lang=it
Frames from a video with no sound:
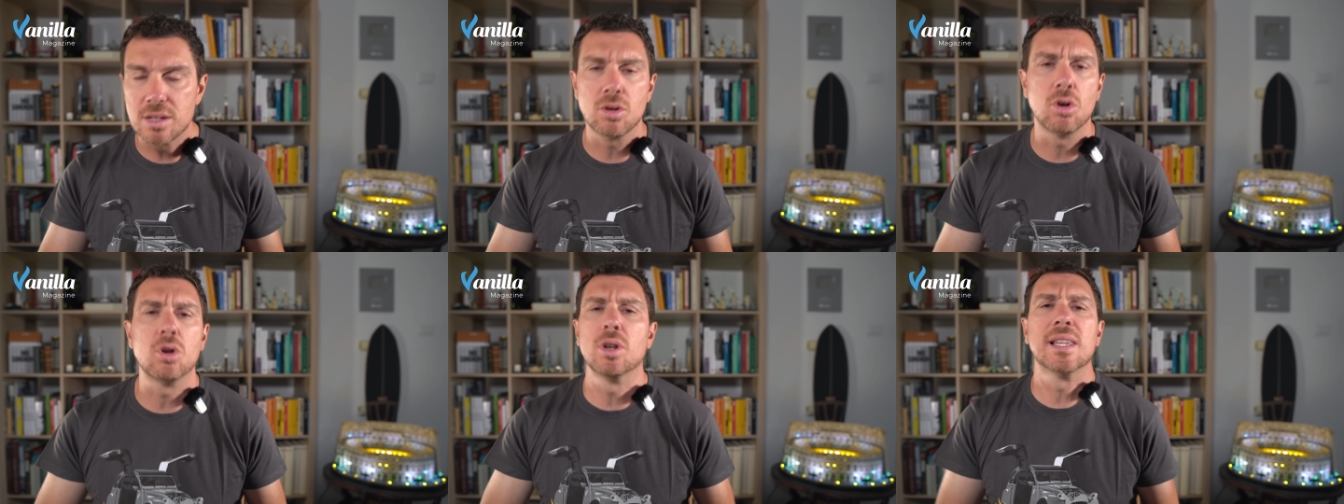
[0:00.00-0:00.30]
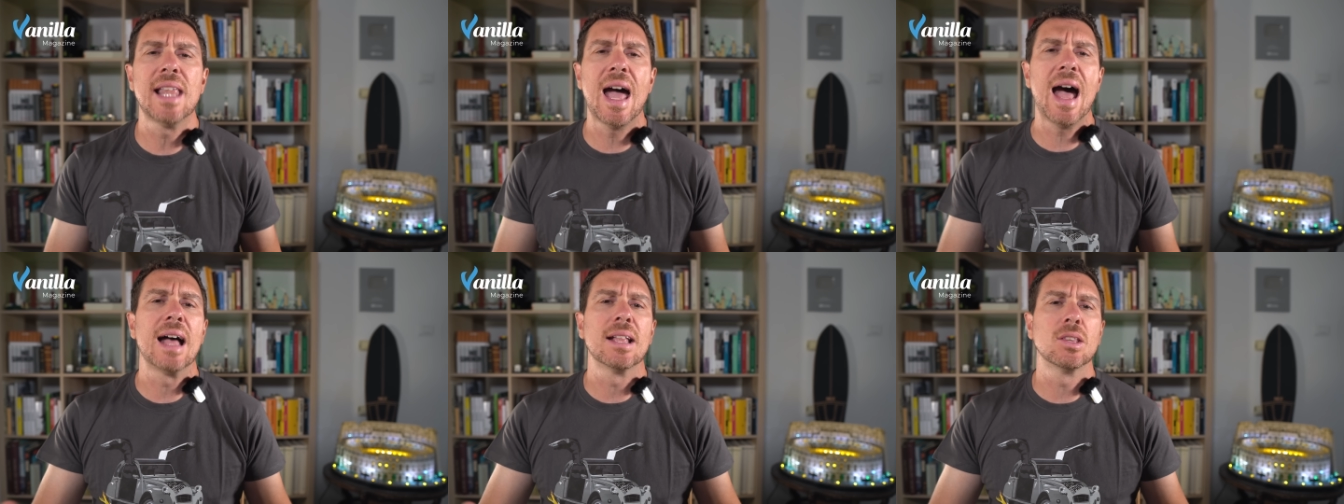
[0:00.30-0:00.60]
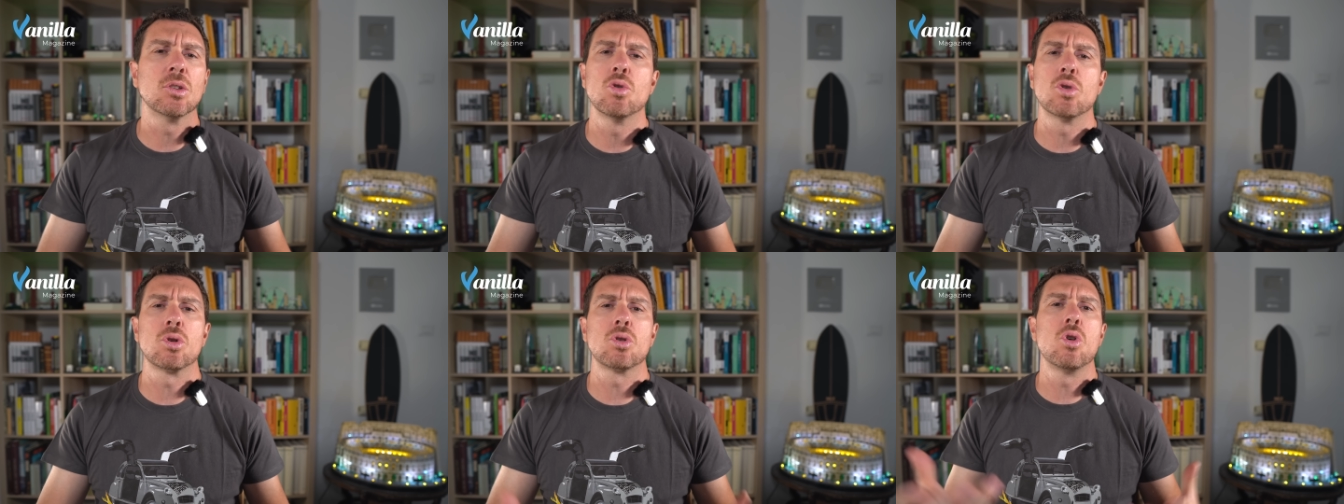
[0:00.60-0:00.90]

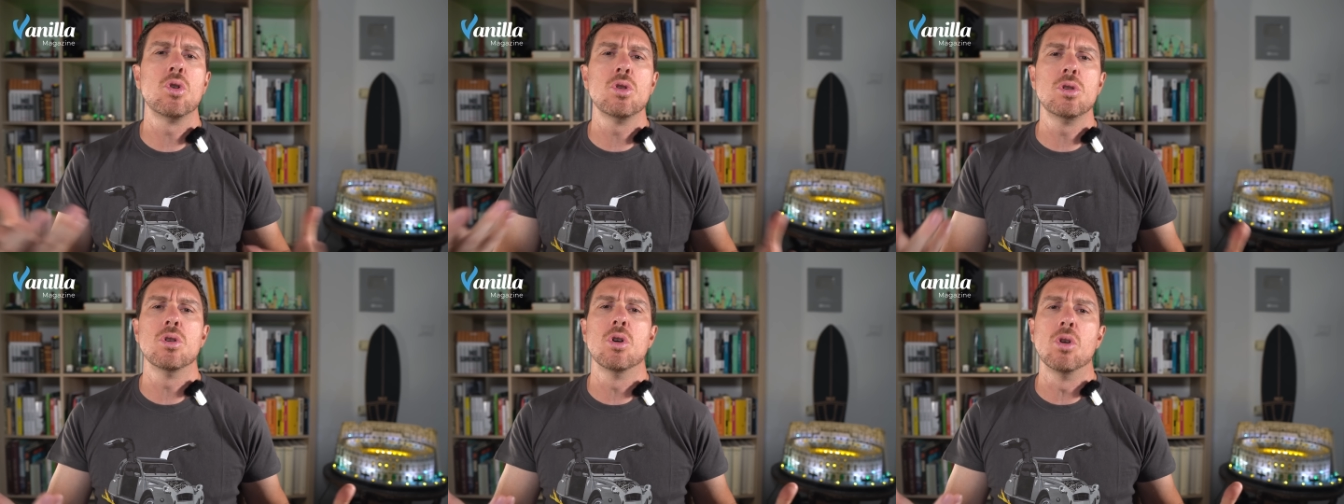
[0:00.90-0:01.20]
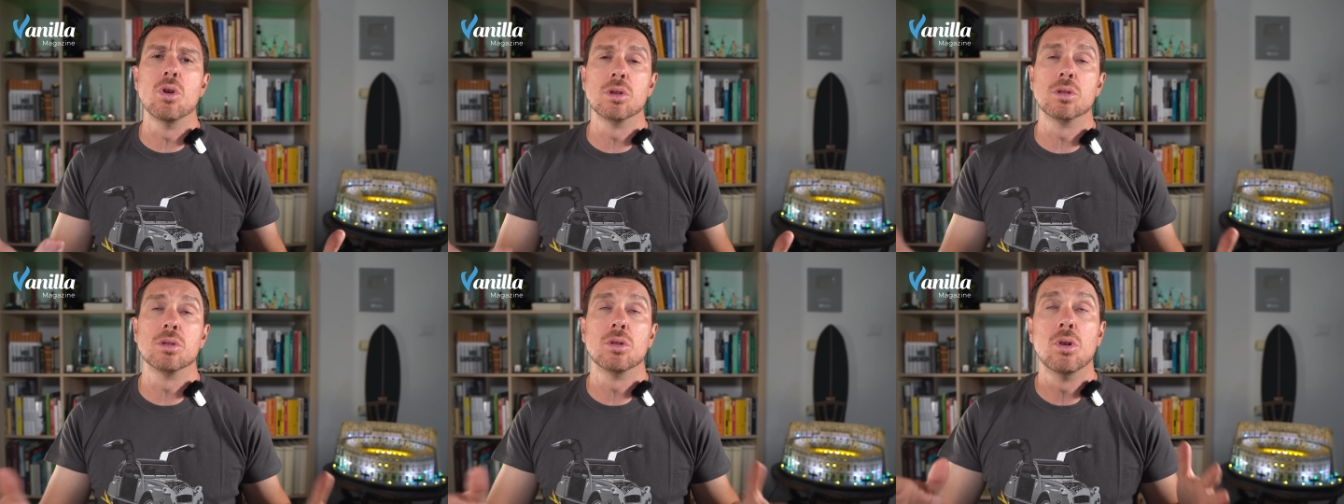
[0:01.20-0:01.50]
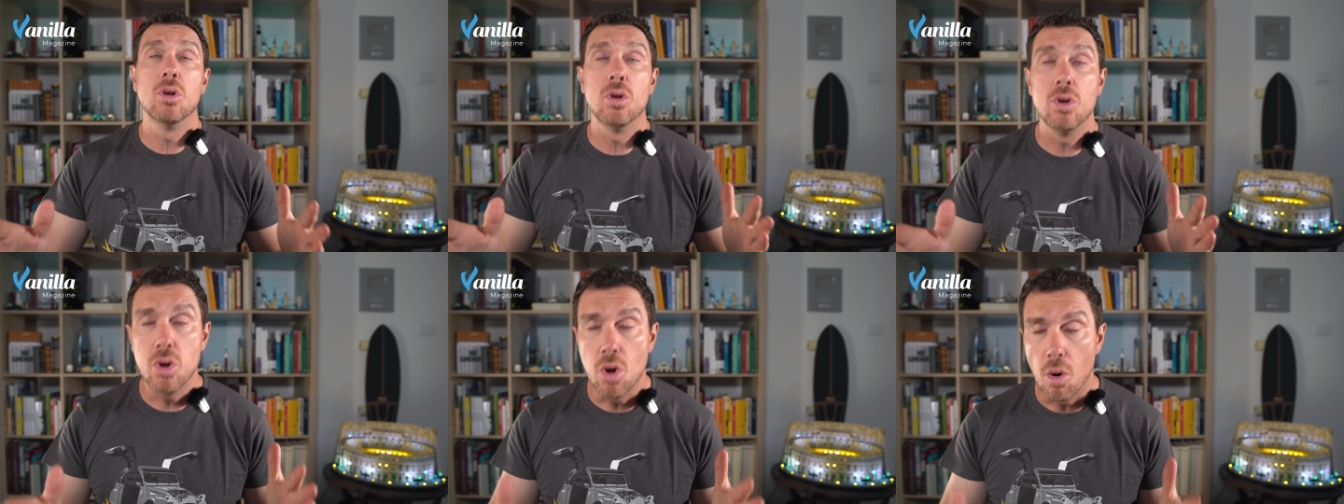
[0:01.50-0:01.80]
soldato
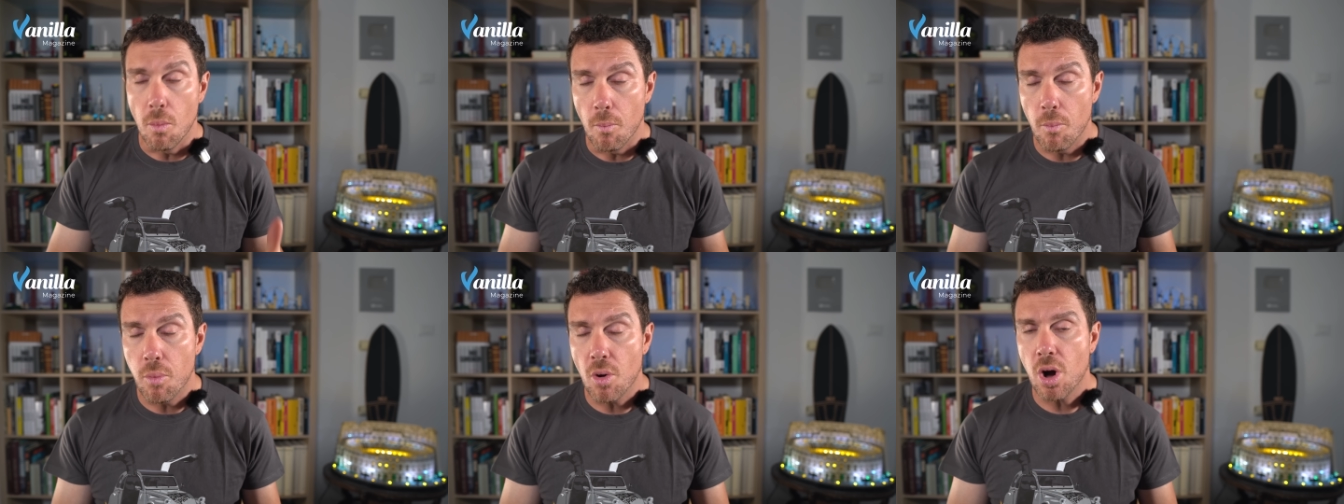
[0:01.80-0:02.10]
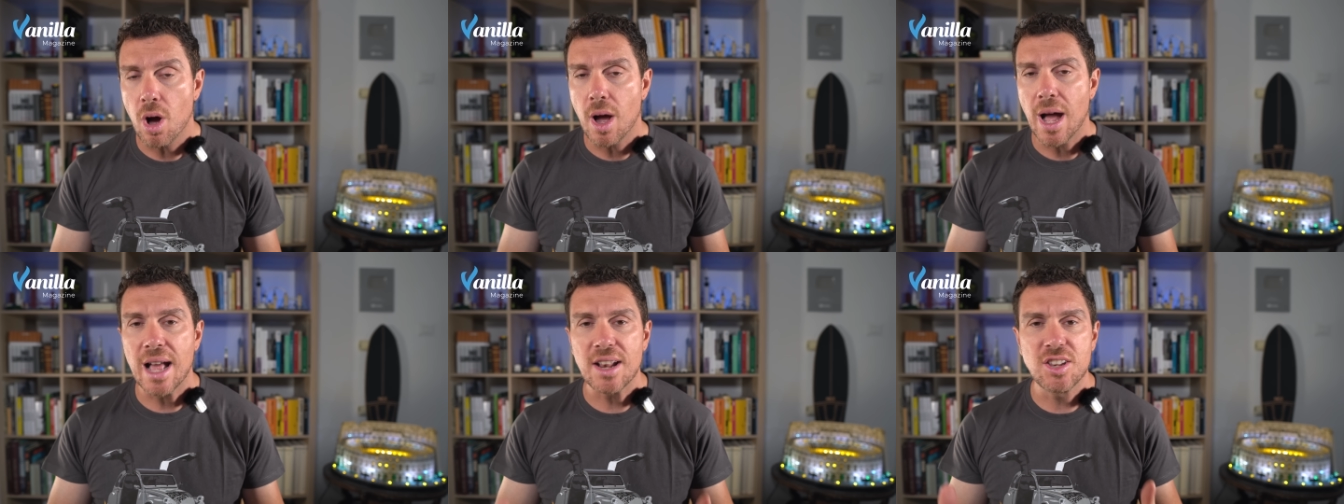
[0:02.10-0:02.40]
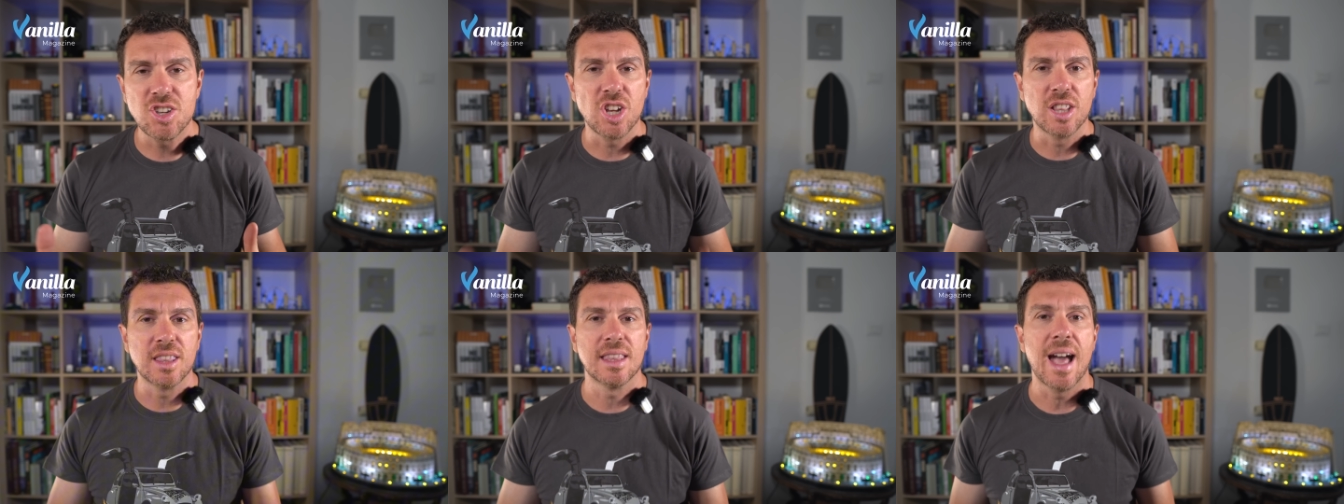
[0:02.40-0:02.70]
orgoglioso, non può
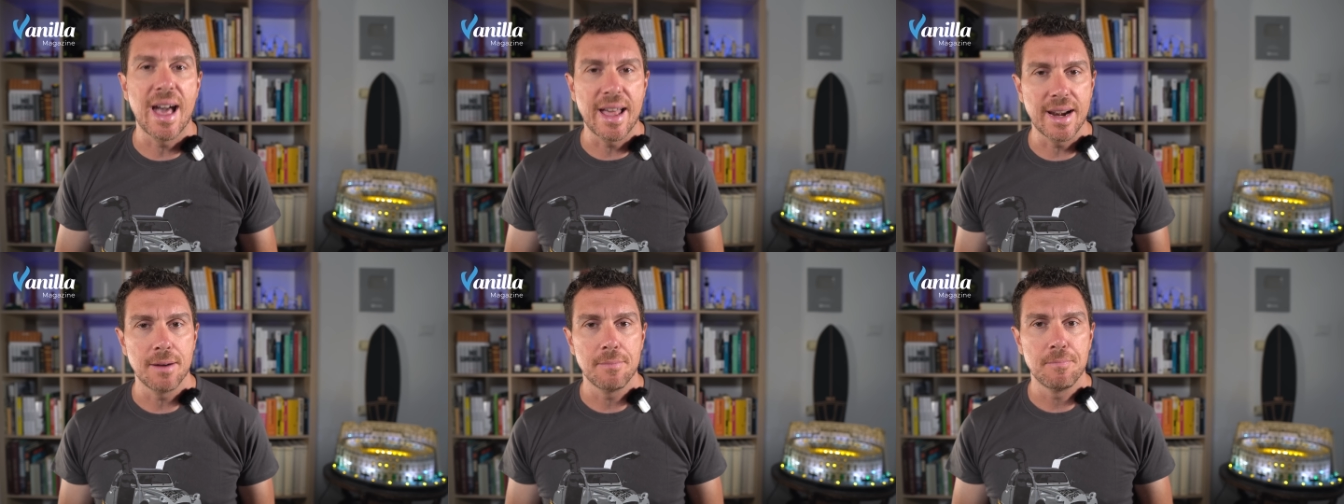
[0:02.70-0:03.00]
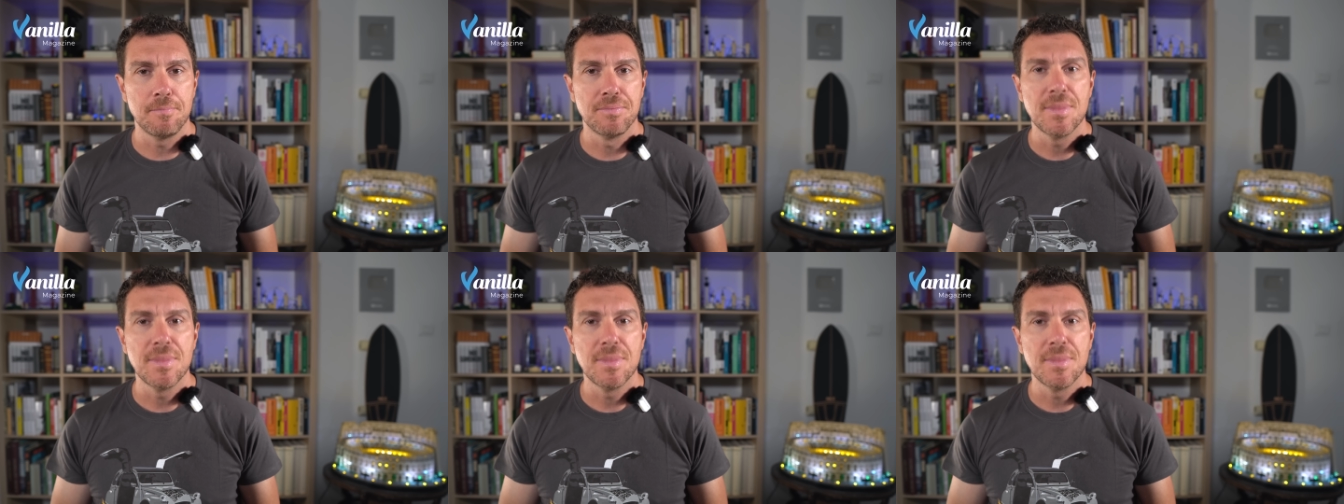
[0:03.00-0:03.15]
accettare.